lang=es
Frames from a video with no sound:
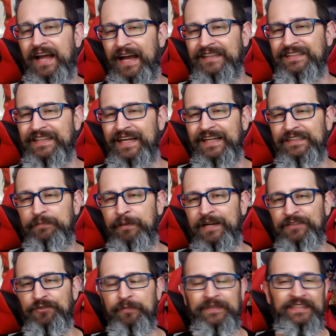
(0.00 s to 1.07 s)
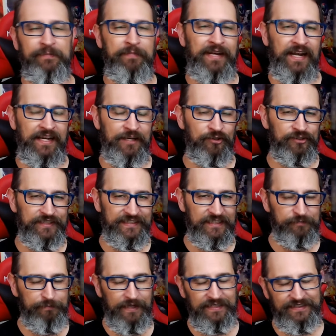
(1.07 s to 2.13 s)
Este es mi resumen semanal de
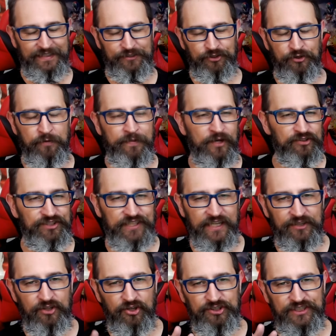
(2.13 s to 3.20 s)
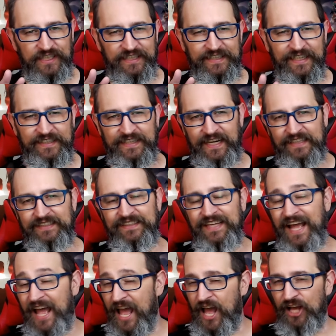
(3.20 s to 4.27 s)
noticias PlayStation número 183.
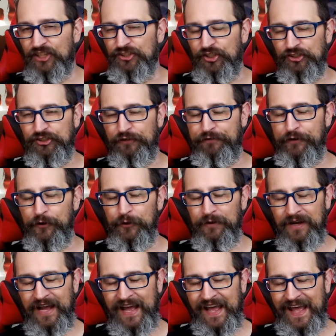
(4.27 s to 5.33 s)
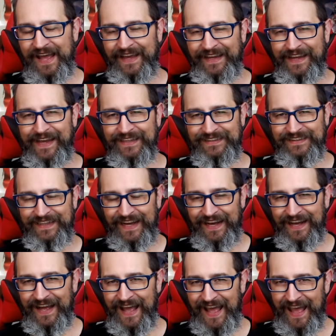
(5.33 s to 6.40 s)
Yo soy Fru y
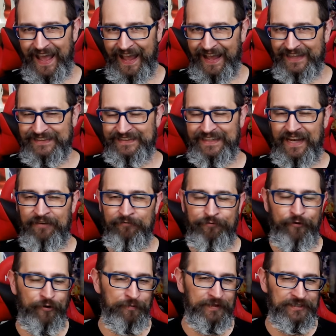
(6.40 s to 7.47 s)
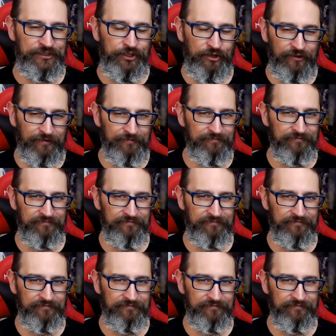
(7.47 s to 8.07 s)
esta es la información.